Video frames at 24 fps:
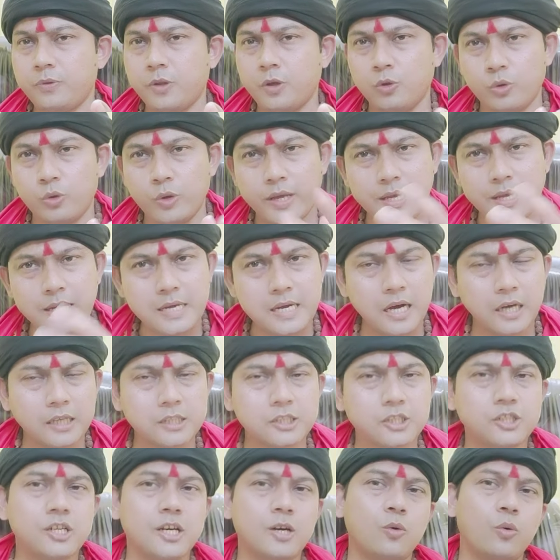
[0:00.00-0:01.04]
তো এই
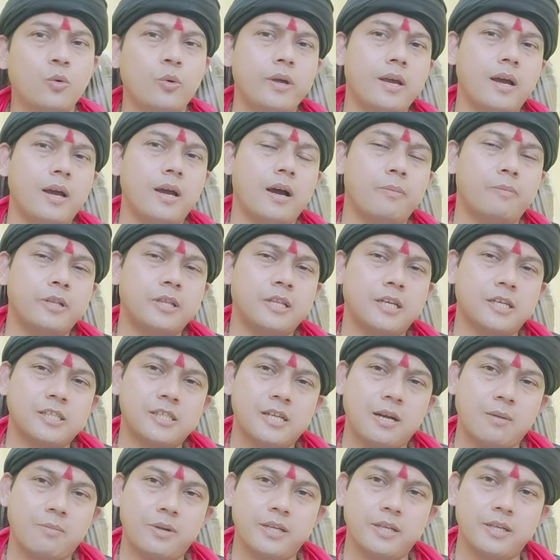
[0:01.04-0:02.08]
কাজটা করে আপনি তার
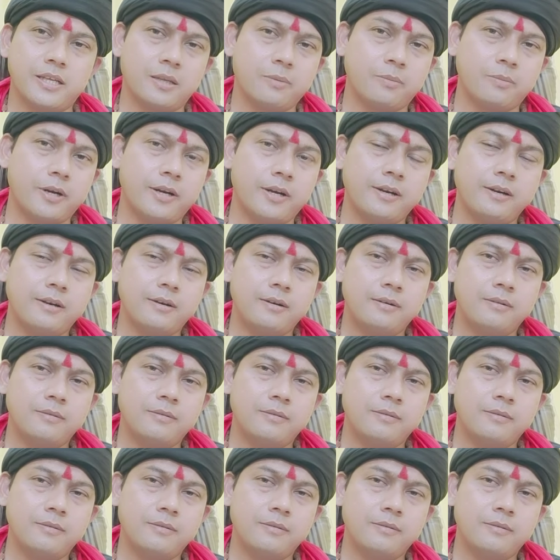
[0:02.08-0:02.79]
সামনে যেতে পারেন